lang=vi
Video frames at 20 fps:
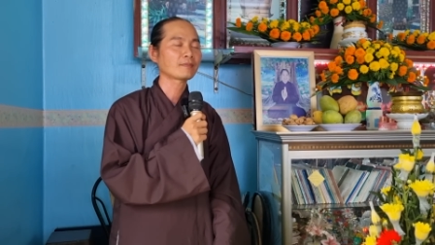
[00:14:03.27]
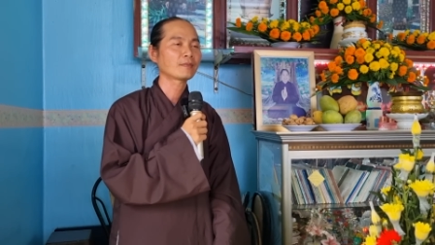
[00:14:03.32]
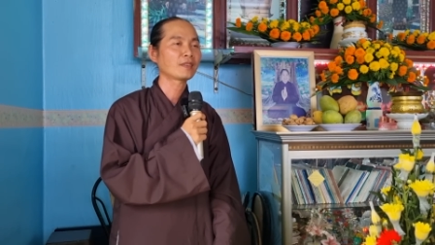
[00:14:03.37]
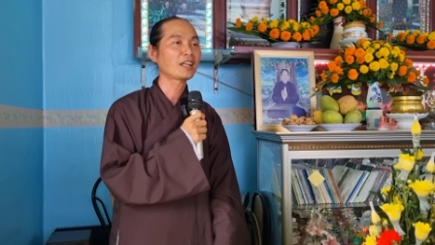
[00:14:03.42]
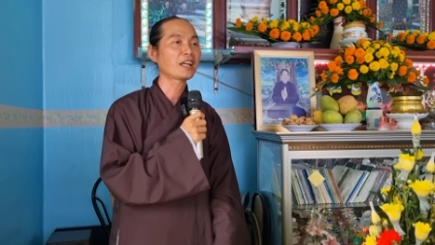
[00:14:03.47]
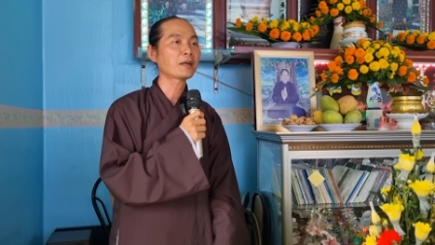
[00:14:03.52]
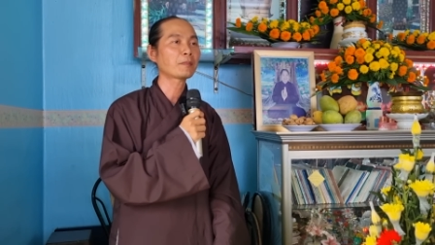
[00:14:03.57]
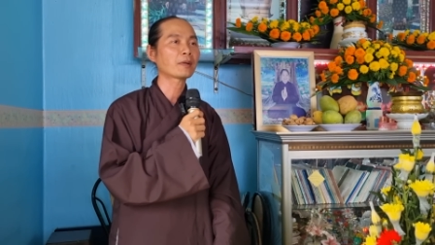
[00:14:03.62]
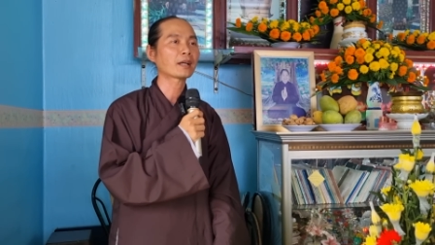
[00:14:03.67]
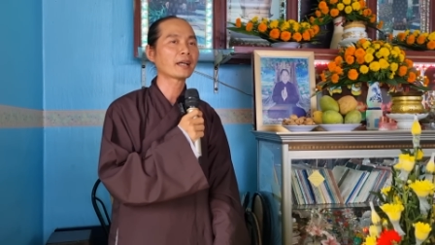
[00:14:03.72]

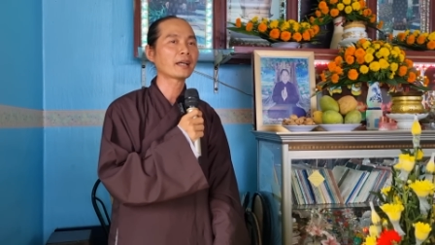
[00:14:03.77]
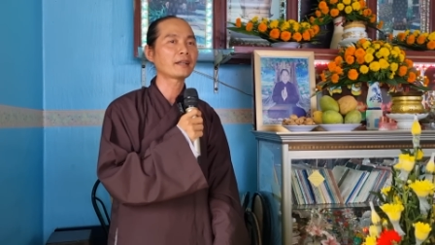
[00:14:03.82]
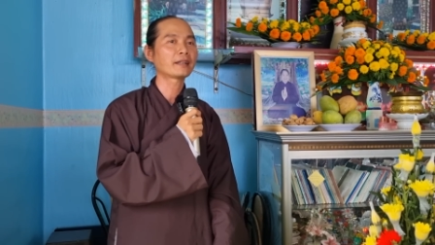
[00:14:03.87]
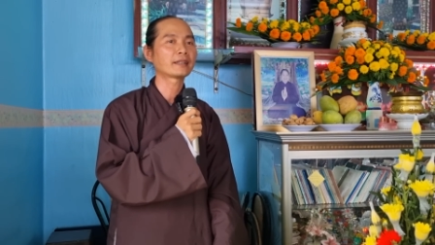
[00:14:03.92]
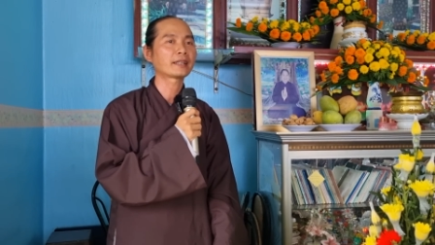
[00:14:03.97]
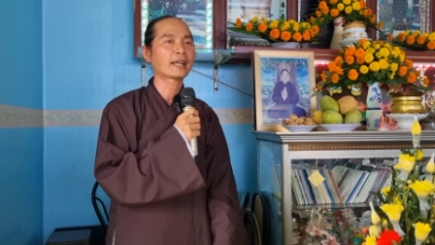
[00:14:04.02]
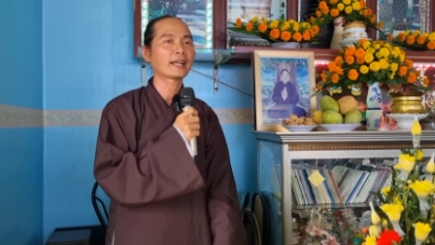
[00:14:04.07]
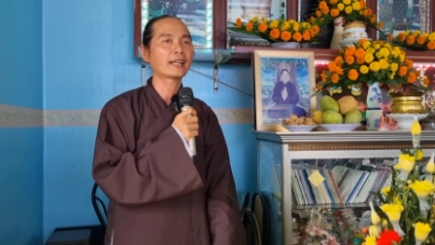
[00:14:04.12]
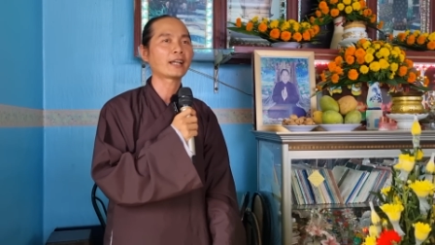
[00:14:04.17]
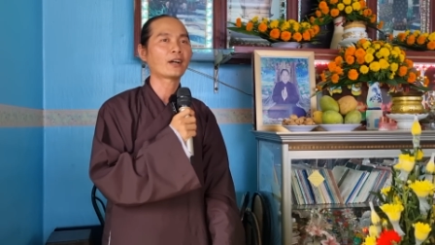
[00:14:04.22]
Nhưng mà cái
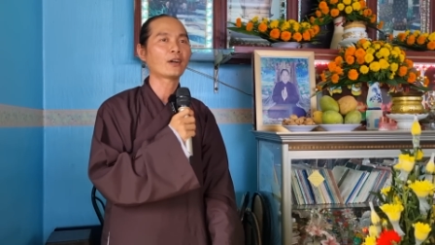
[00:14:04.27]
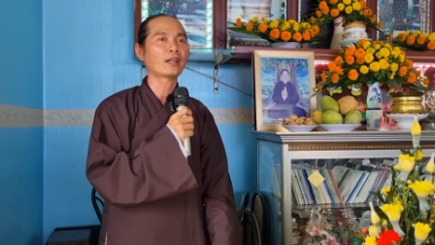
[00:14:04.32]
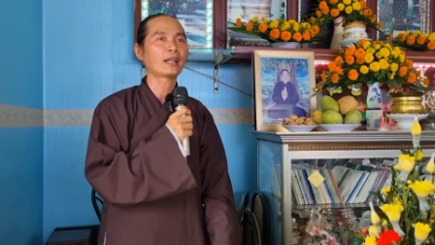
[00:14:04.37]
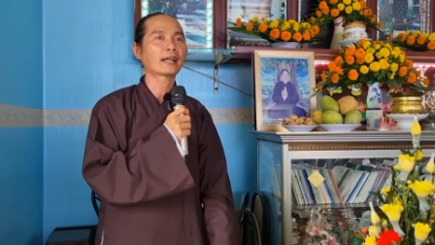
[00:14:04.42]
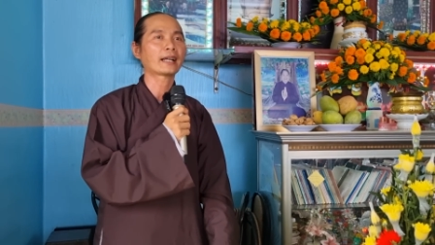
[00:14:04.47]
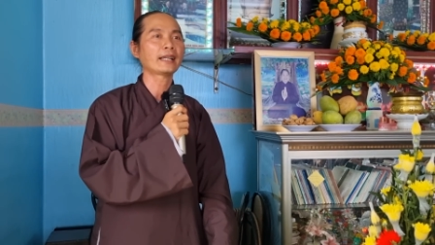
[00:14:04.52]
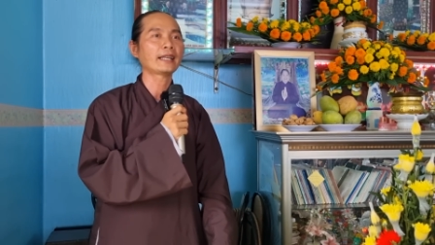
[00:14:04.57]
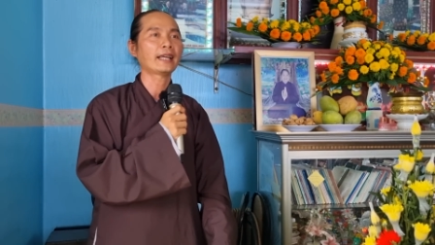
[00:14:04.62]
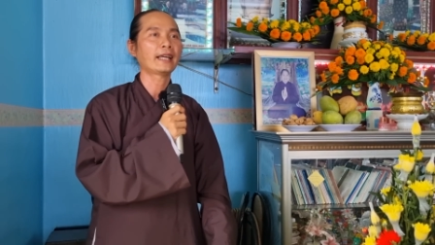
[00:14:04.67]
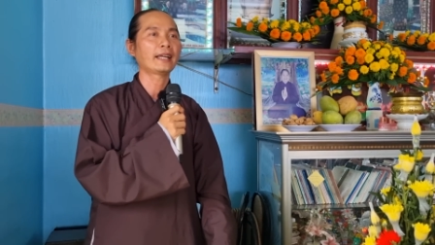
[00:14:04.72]
người này gọi
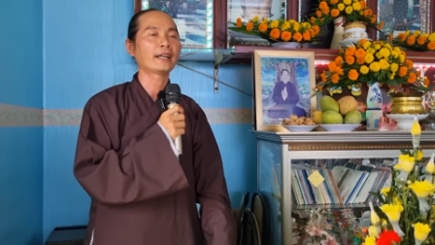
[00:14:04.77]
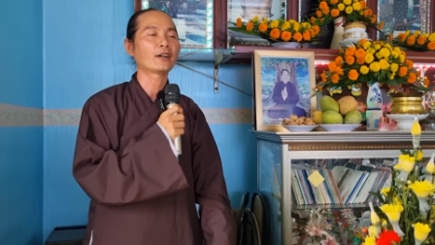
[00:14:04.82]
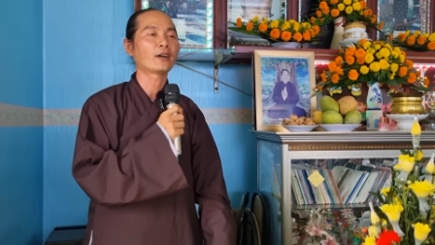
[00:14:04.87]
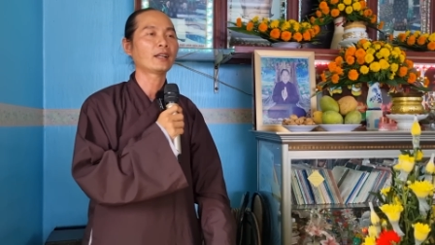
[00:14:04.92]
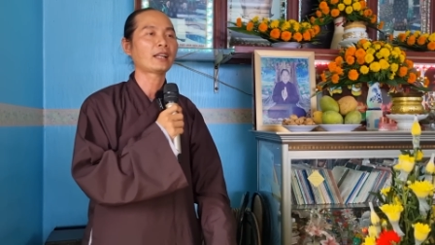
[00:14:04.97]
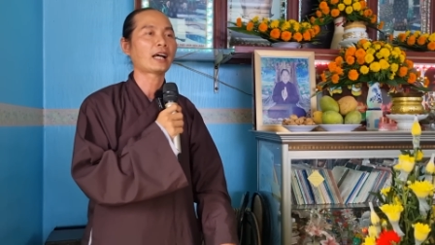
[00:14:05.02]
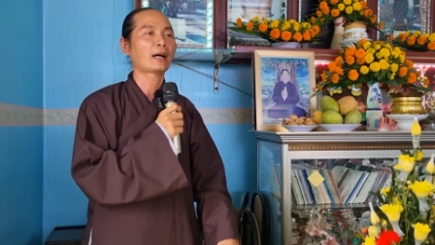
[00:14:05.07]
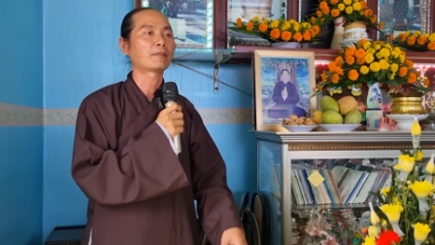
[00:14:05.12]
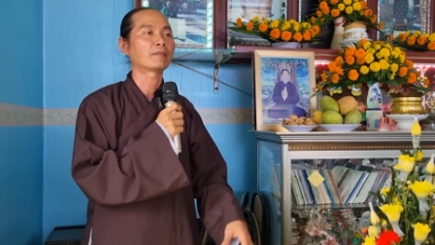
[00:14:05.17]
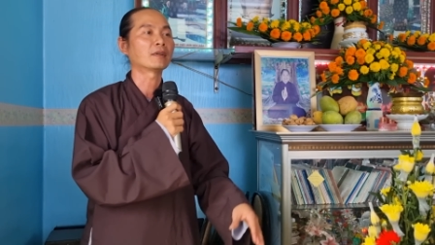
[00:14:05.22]
là cái gì?
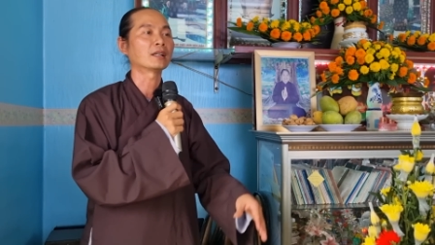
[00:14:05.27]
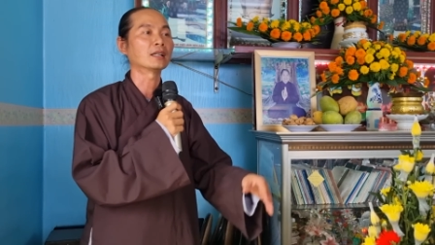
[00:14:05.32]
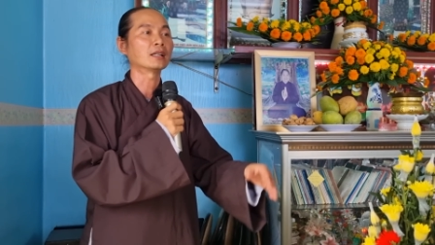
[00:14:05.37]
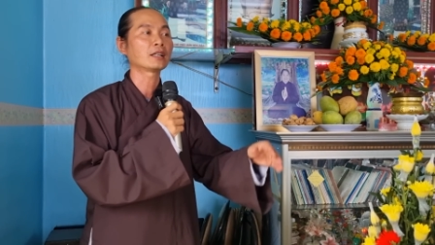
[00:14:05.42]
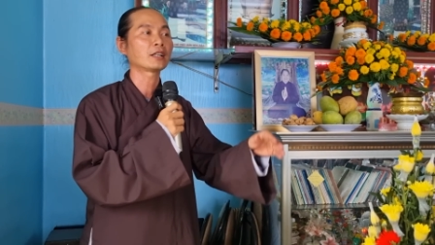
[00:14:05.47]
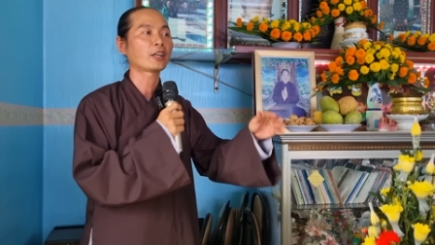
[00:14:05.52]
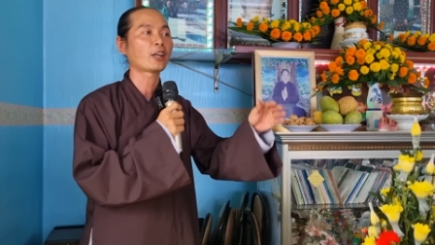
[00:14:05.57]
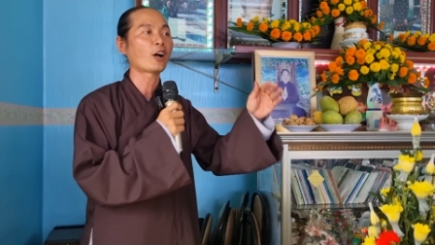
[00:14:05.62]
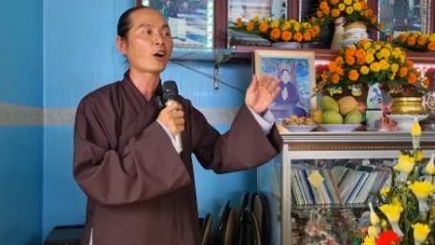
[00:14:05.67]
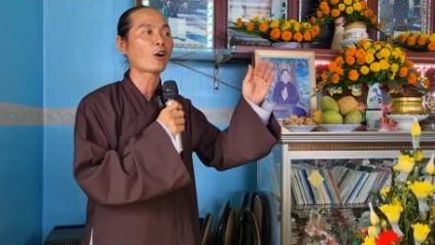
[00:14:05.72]
Gọi là
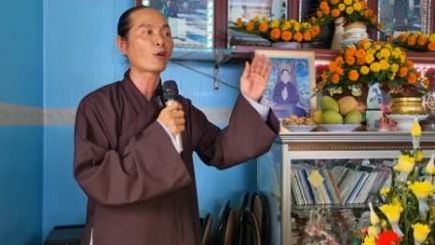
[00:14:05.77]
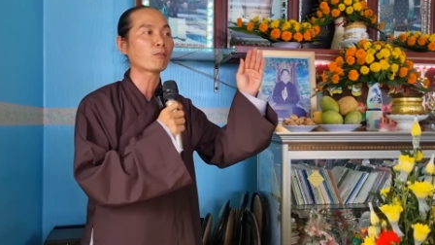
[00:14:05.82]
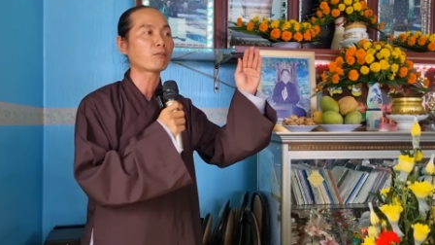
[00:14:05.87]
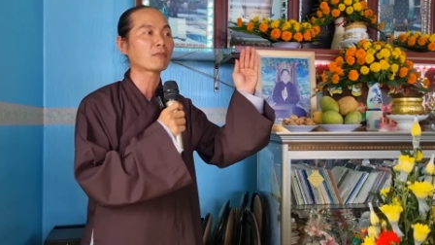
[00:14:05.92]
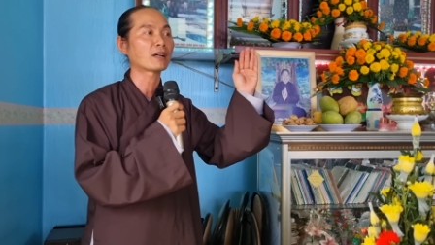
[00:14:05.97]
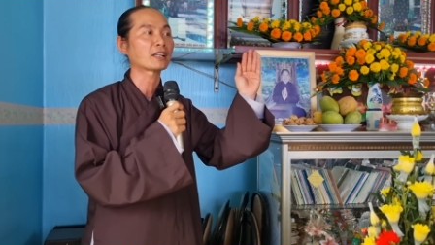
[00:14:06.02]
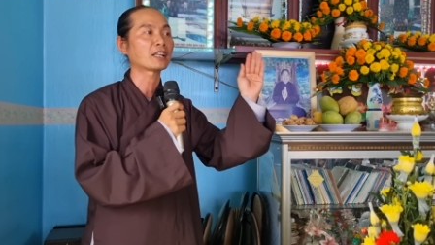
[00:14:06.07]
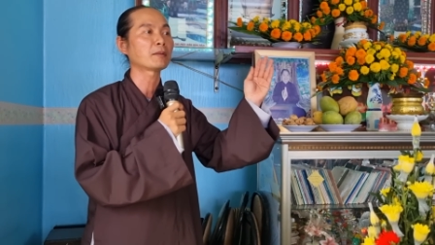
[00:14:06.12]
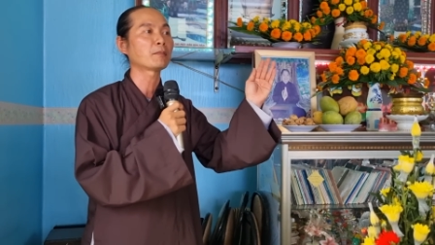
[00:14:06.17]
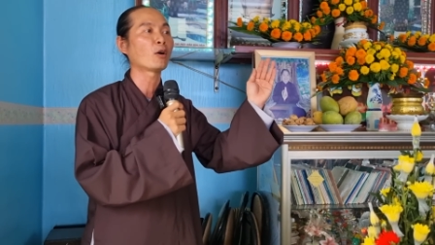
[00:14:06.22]
mượn vốn
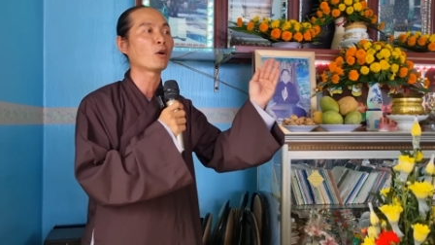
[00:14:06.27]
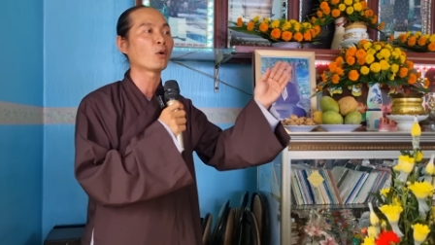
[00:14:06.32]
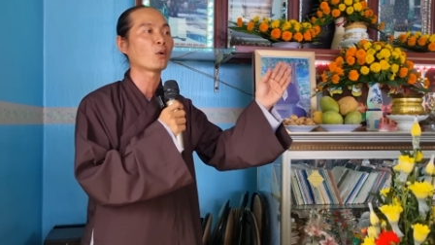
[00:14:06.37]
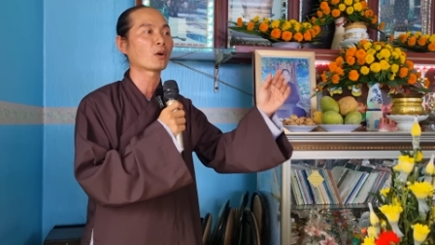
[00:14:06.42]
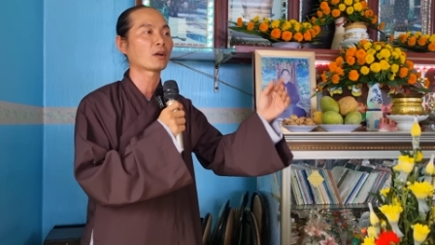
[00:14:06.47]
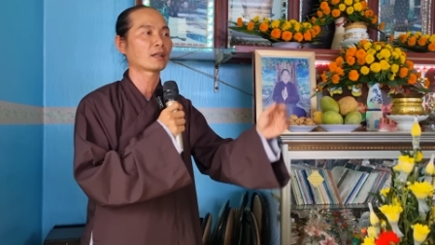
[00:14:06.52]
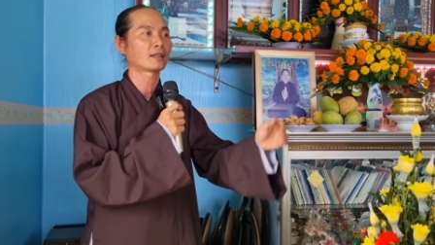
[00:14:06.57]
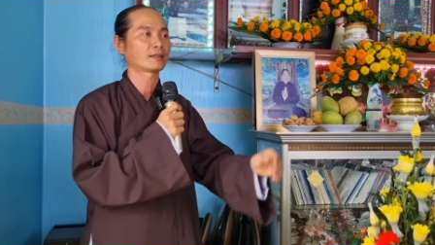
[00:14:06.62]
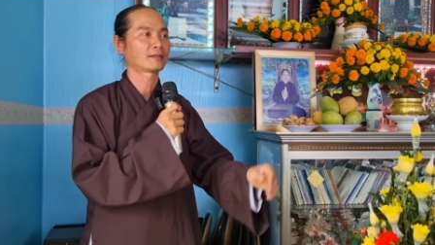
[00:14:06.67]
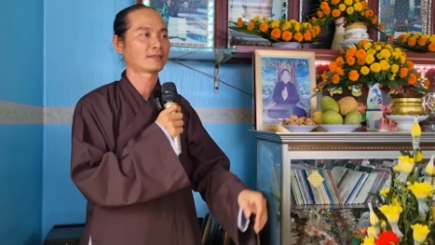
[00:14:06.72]
mà đi
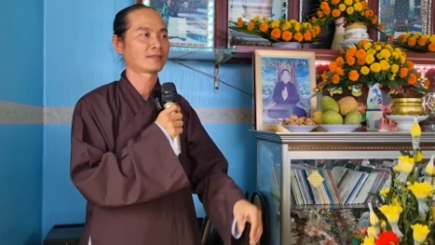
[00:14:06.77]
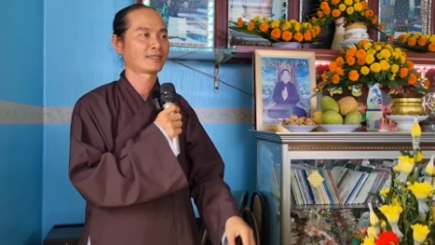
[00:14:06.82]
buôn á.